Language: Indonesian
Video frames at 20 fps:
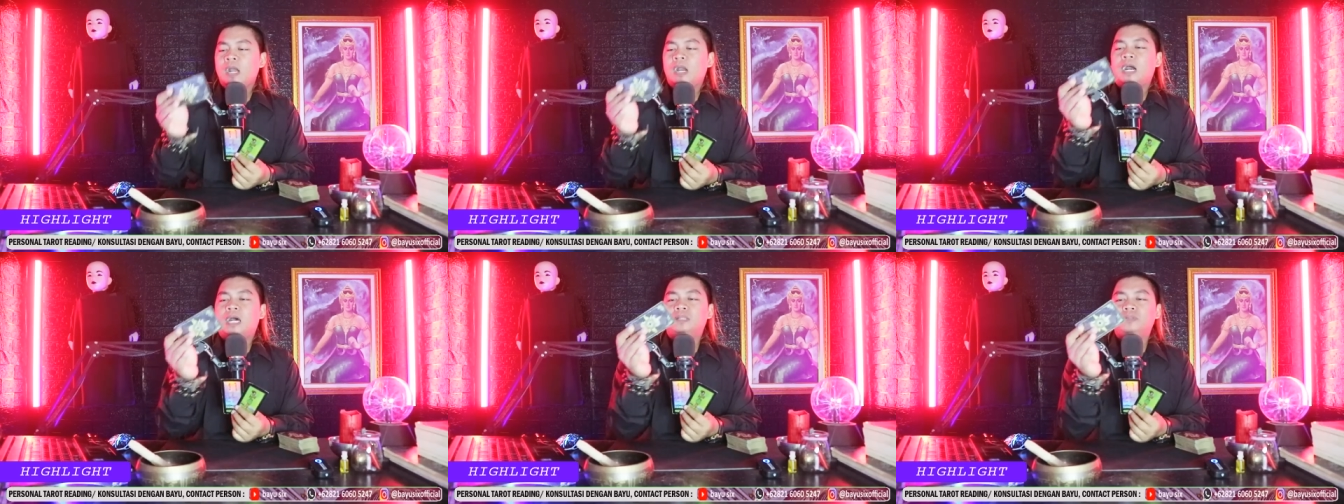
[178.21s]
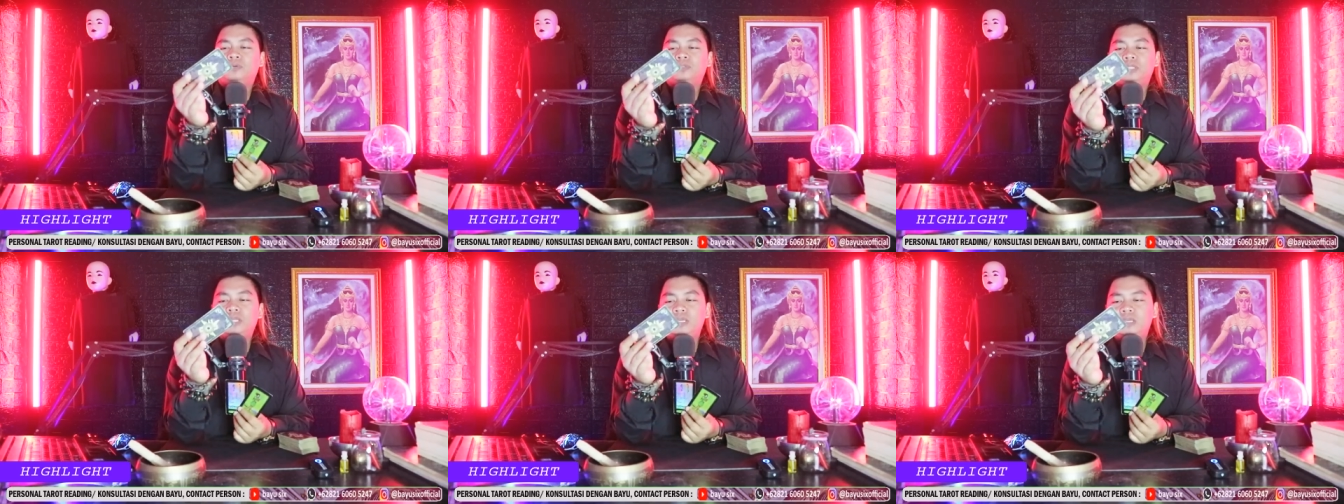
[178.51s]

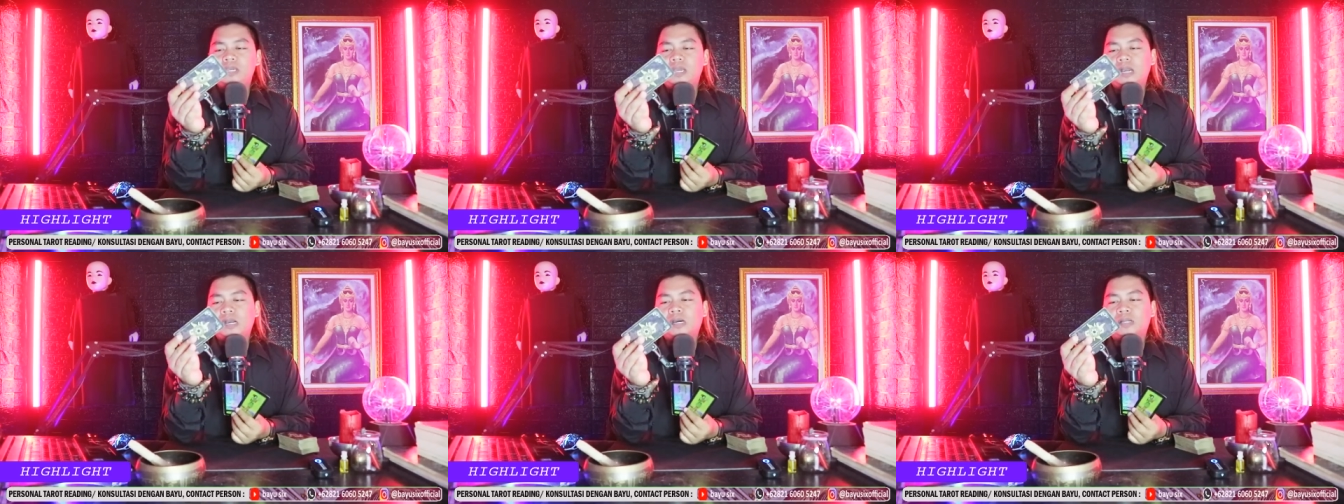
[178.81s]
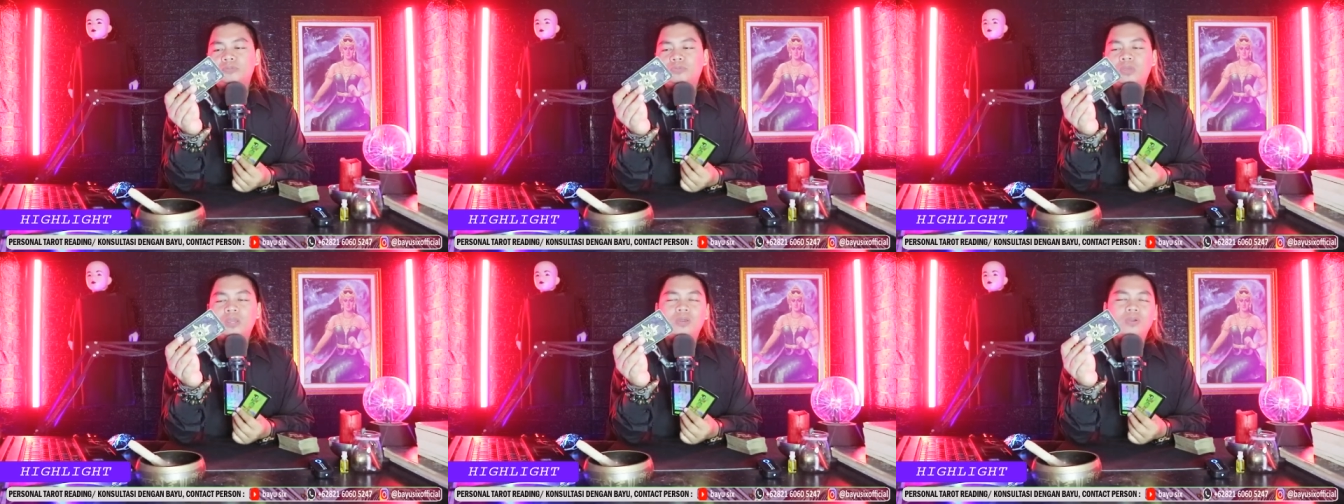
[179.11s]
Kartu ketiga,
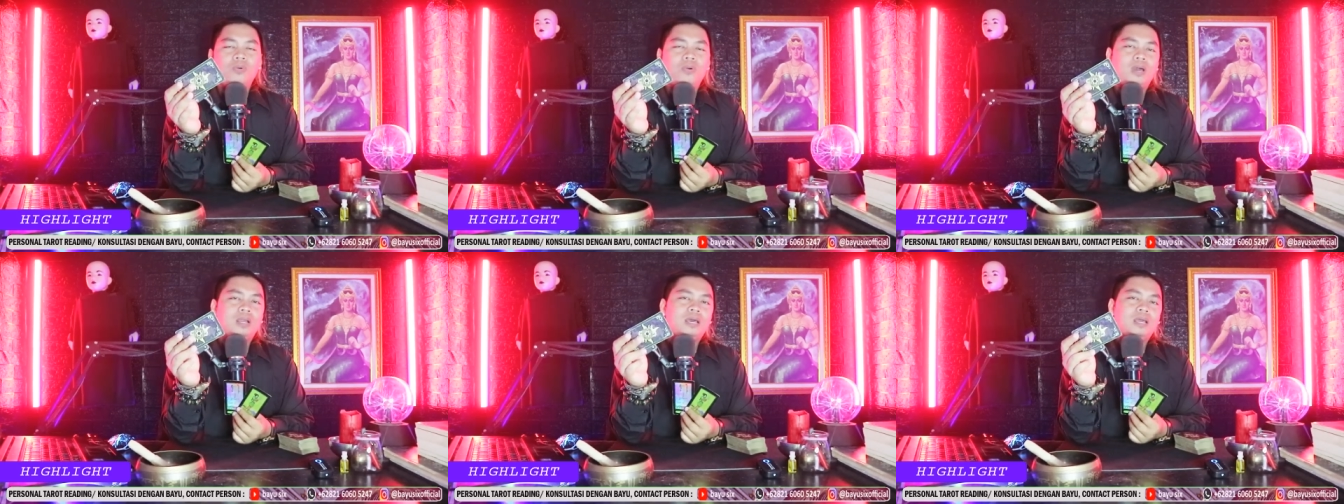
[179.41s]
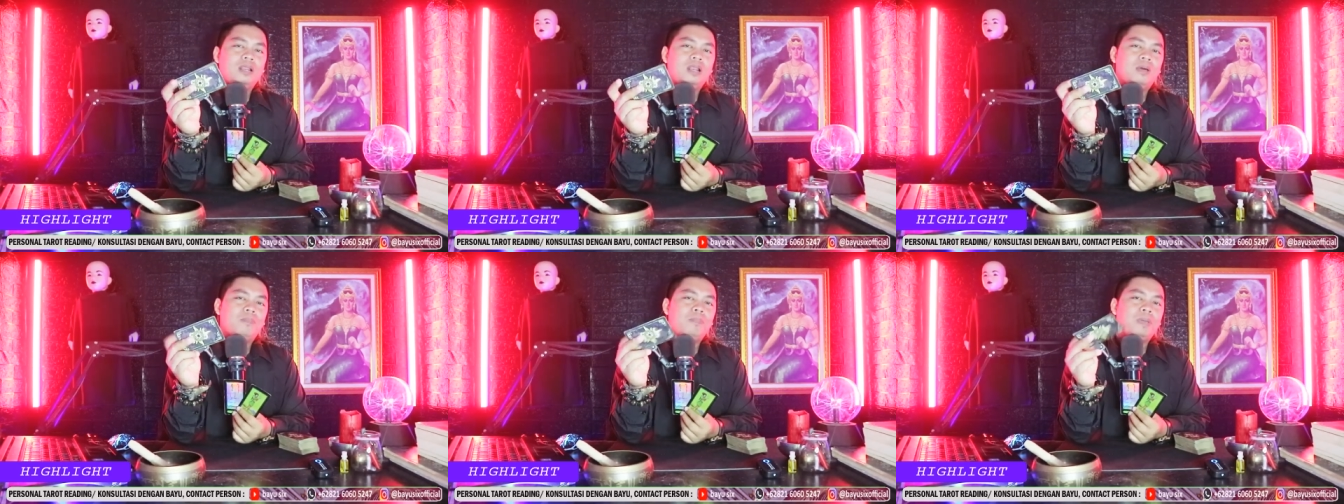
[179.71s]
kartu yang keluar
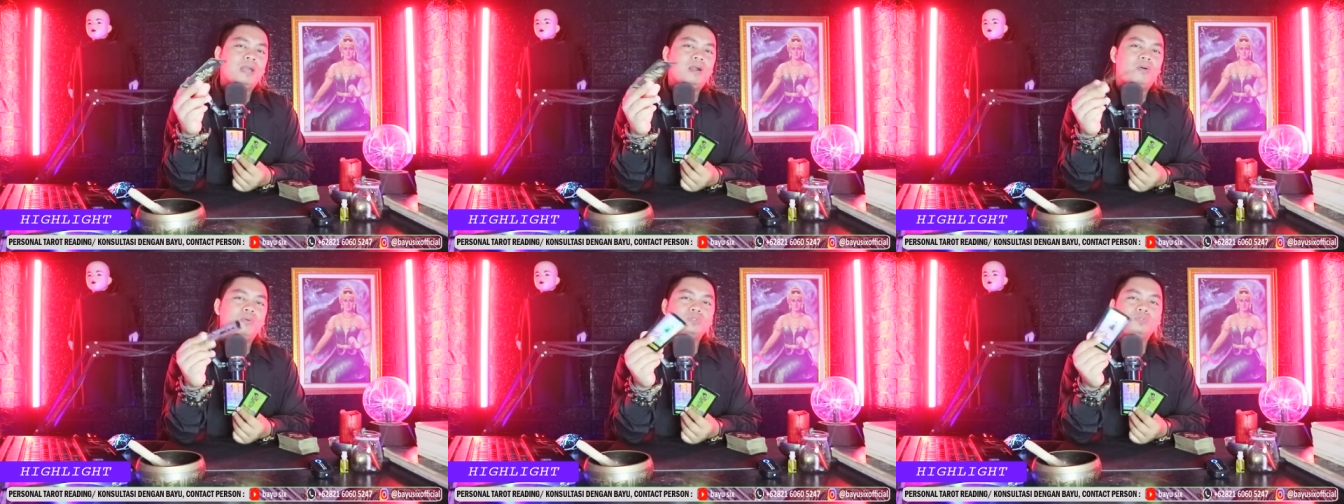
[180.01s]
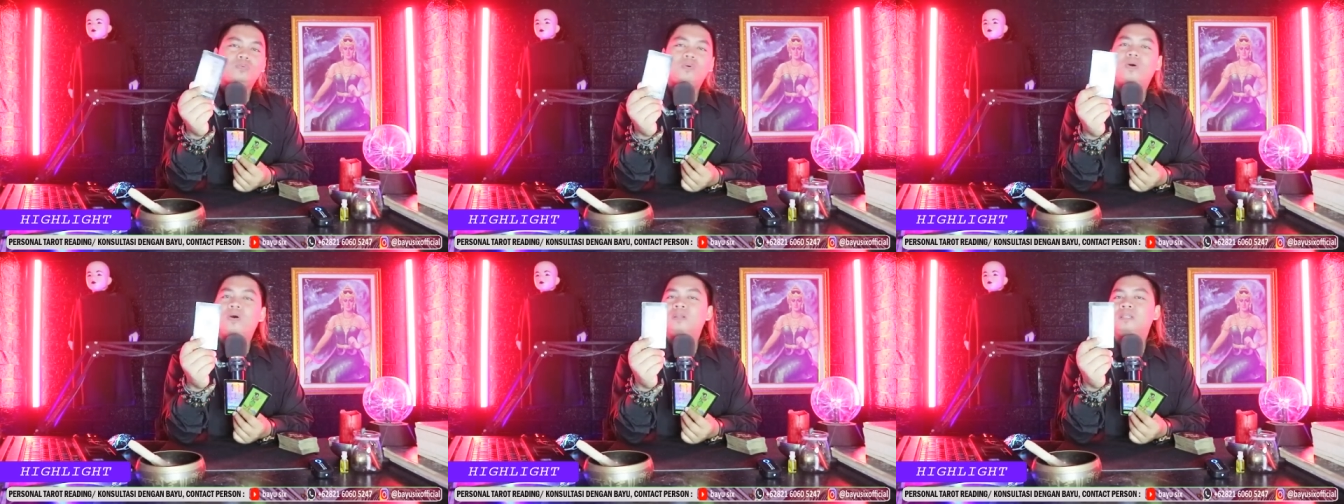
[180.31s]
adalah Pack of
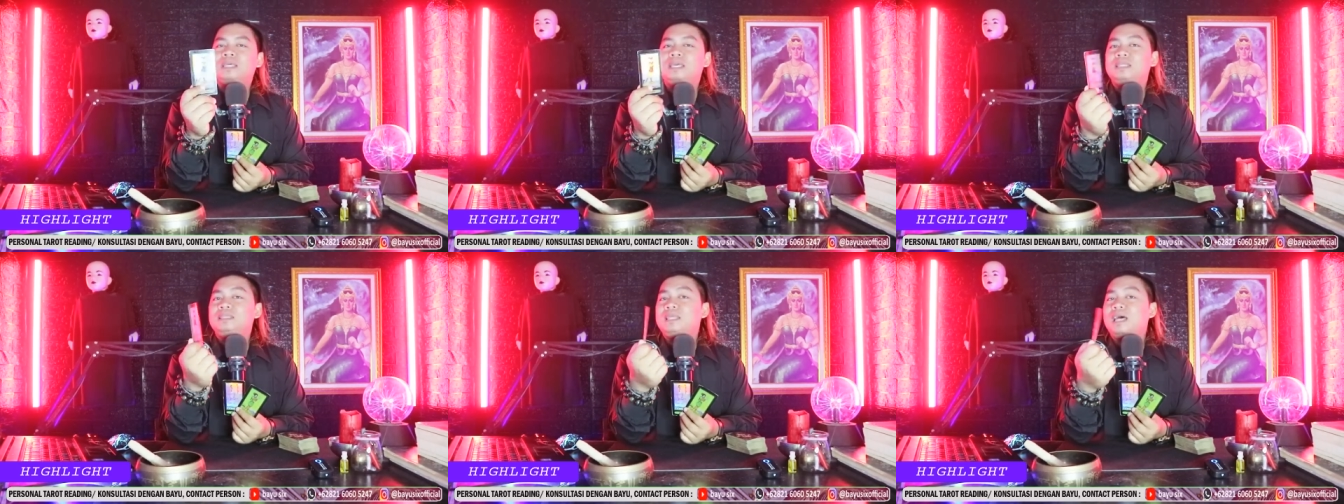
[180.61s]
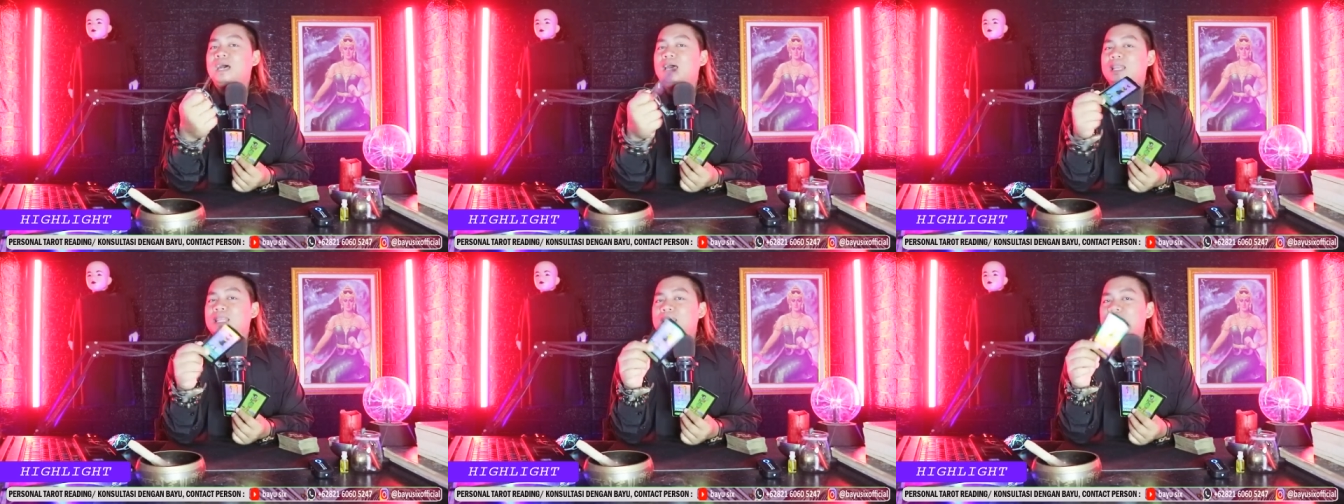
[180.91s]
Sword.
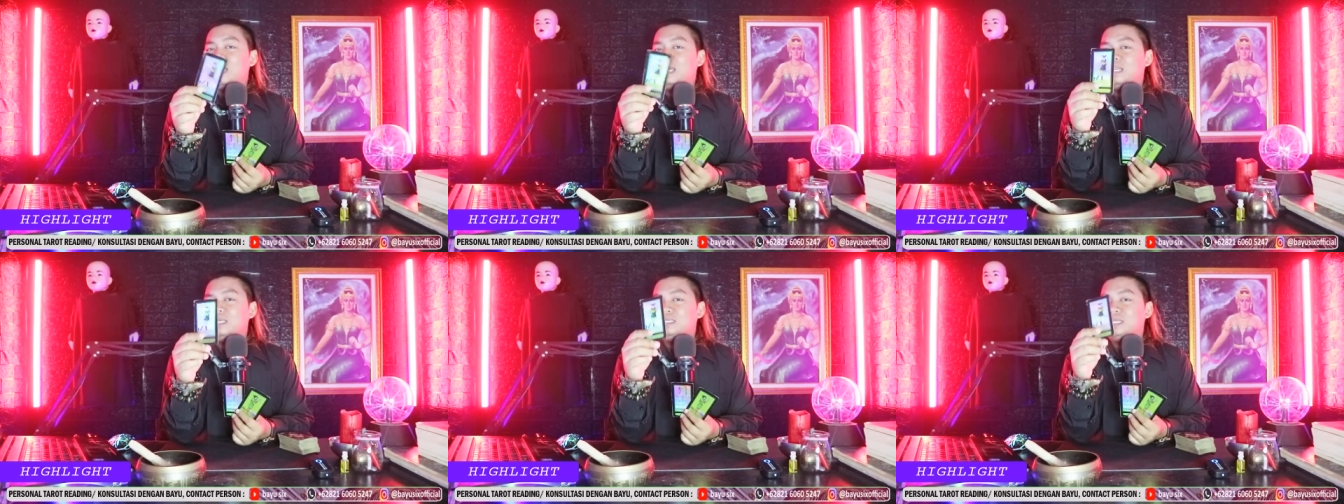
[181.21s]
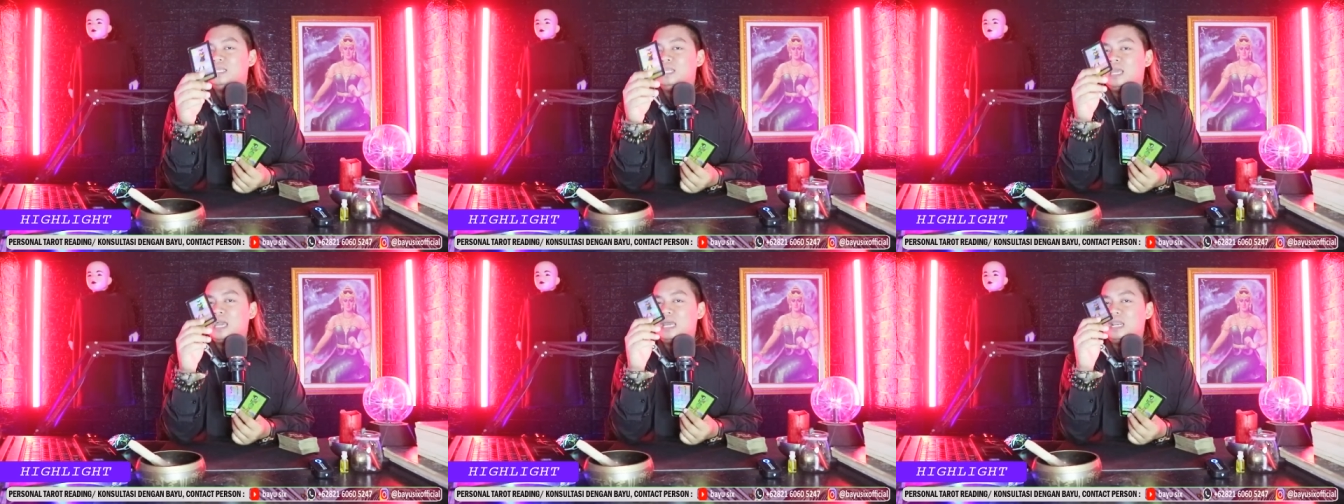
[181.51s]
Kita lihat di sini